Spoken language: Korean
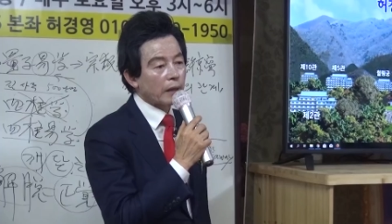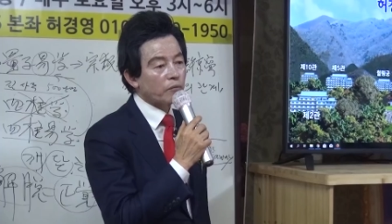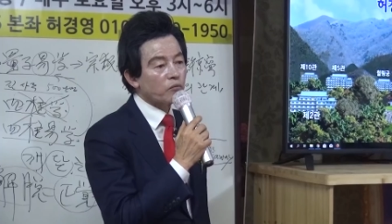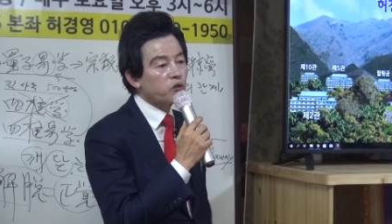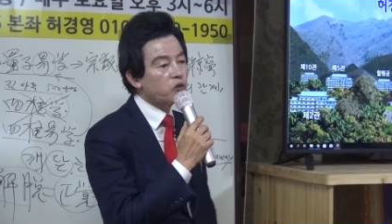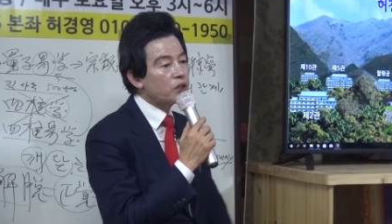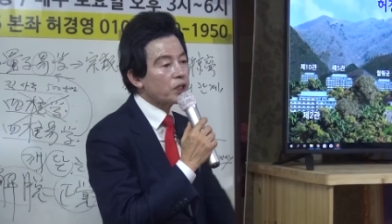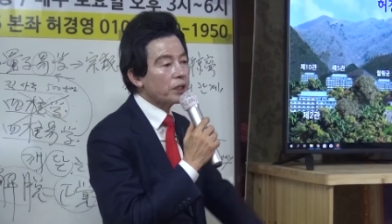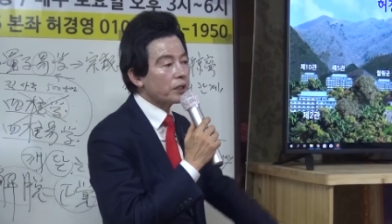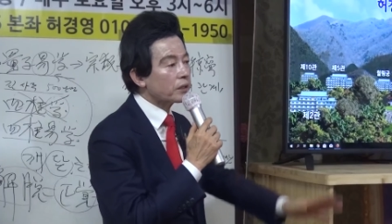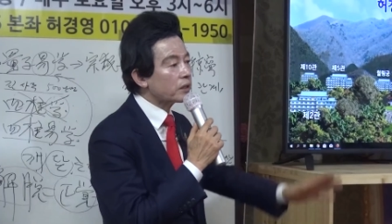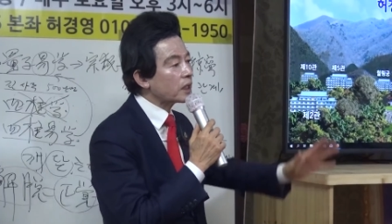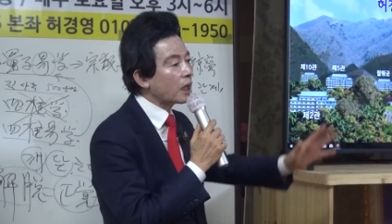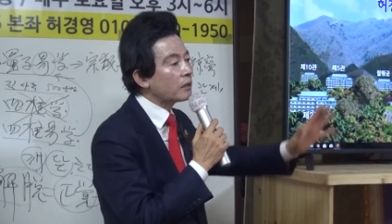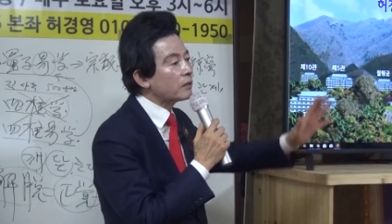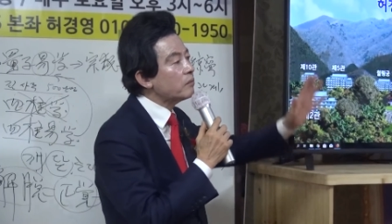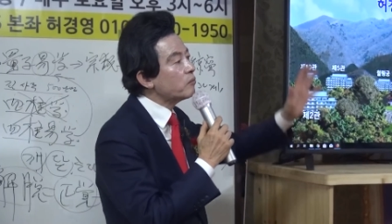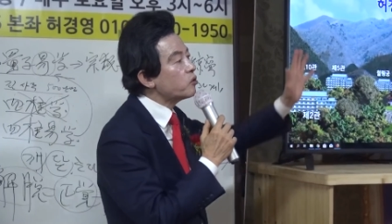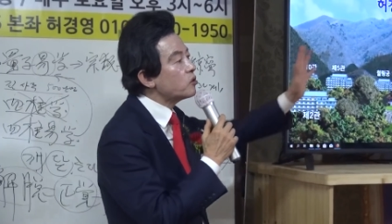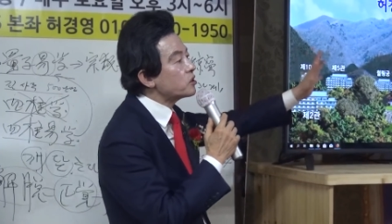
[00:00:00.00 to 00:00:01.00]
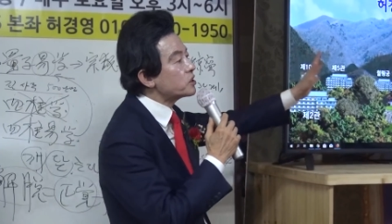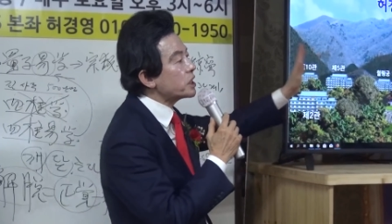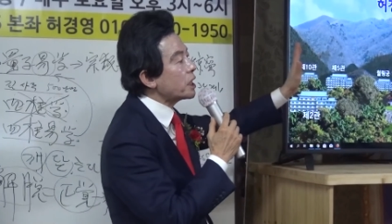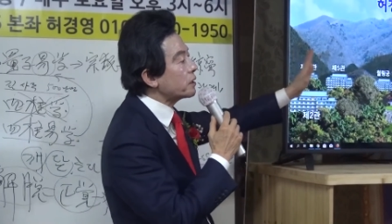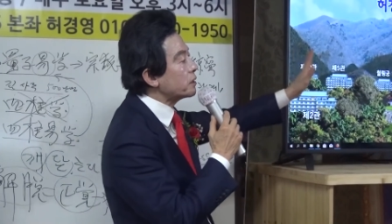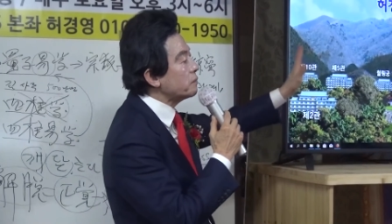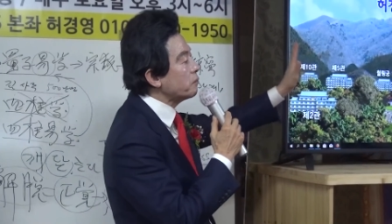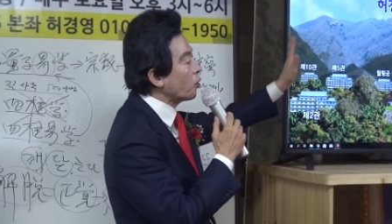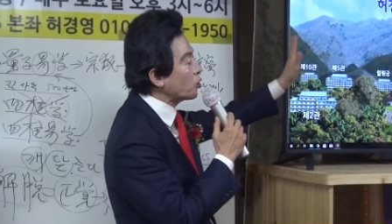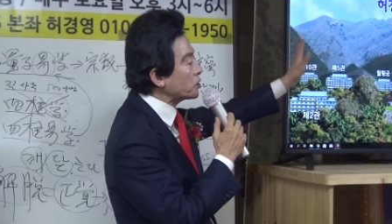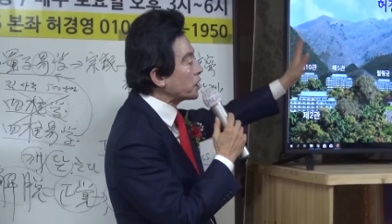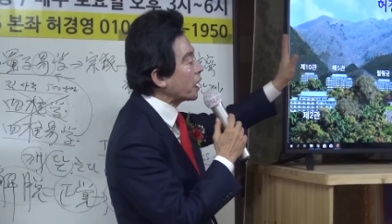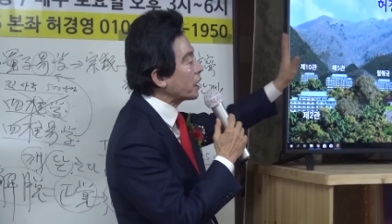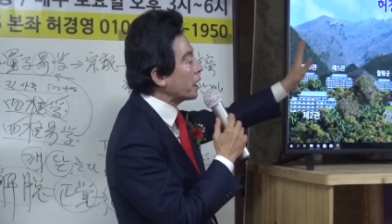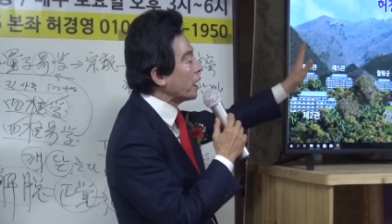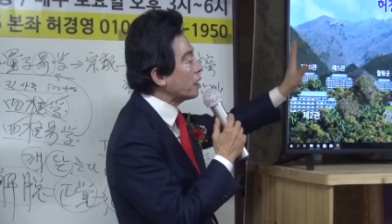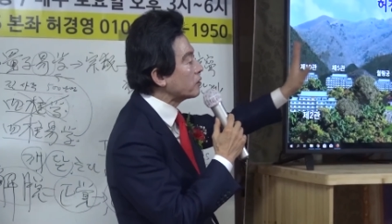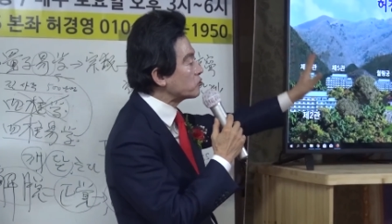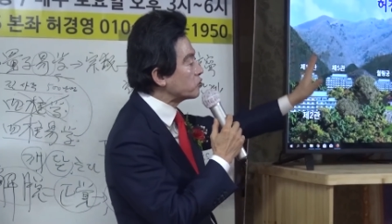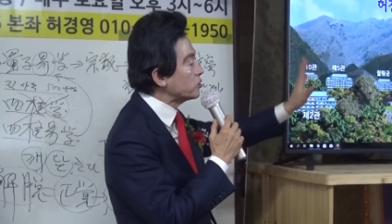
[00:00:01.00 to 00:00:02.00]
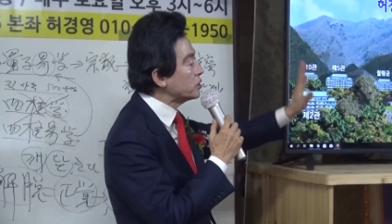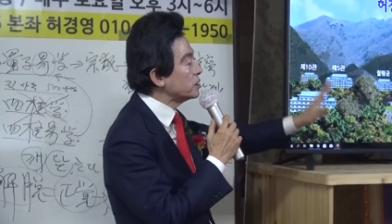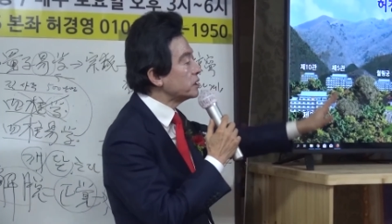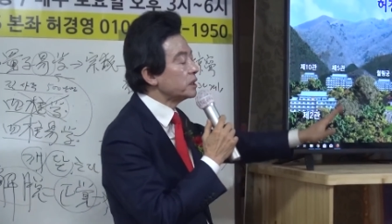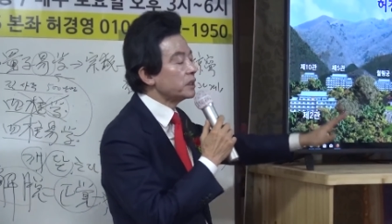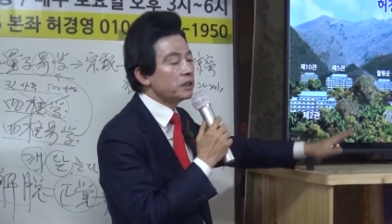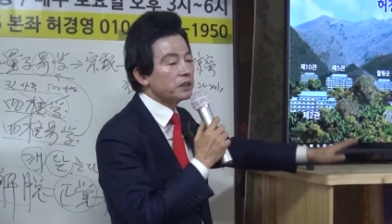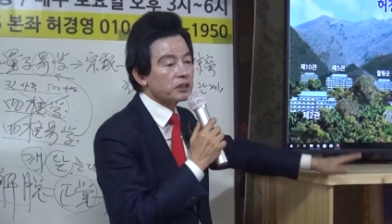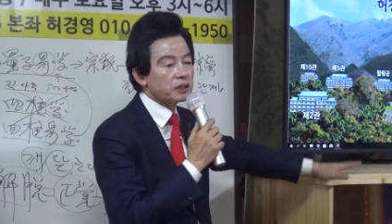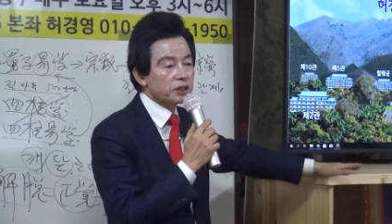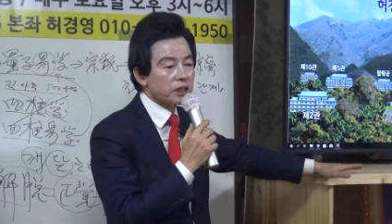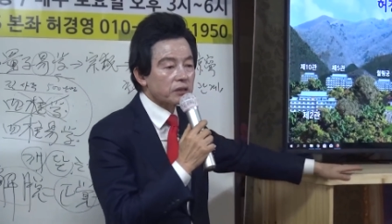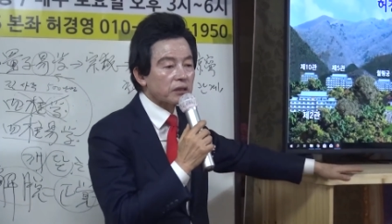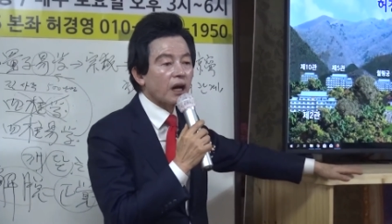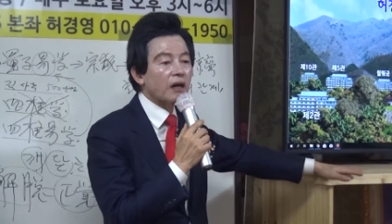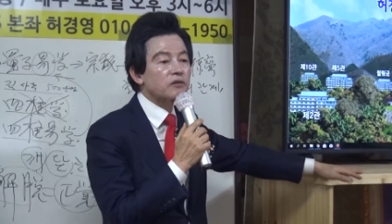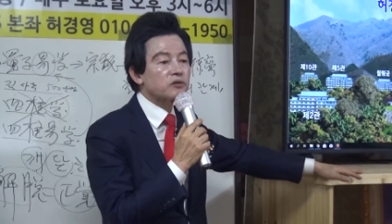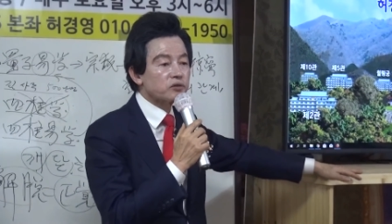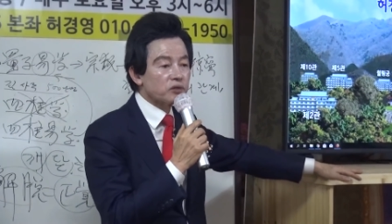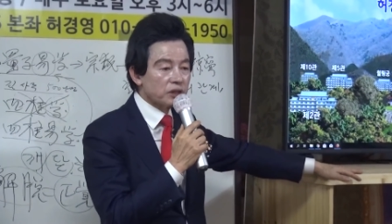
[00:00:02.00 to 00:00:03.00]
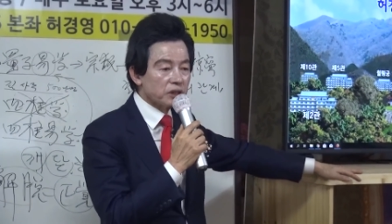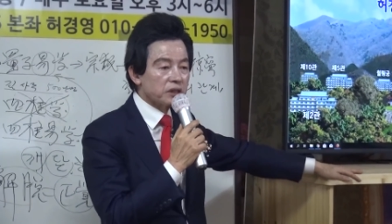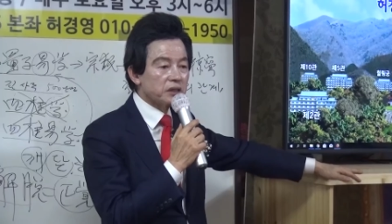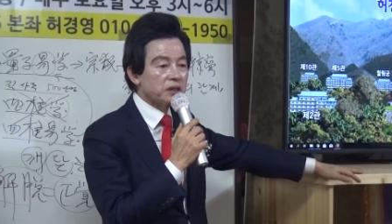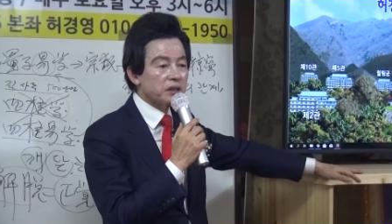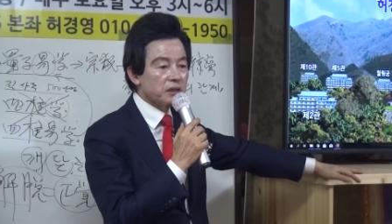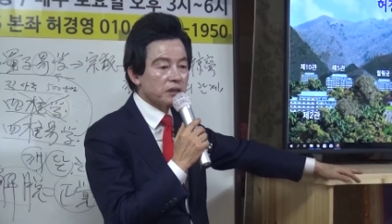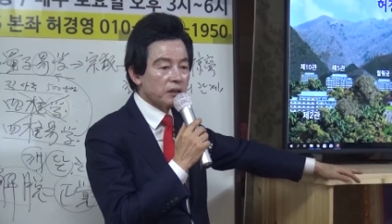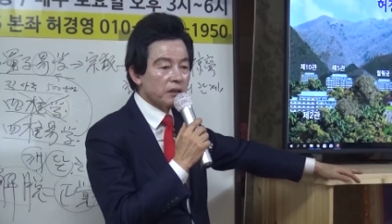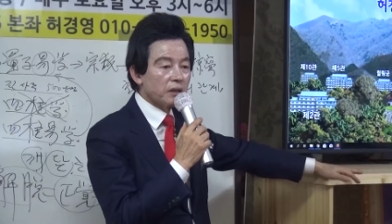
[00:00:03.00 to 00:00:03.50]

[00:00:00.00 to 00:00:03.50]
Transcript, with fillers: 물이, 그러니까 그 물세를 못 당해, 주인이, 식당 주인이.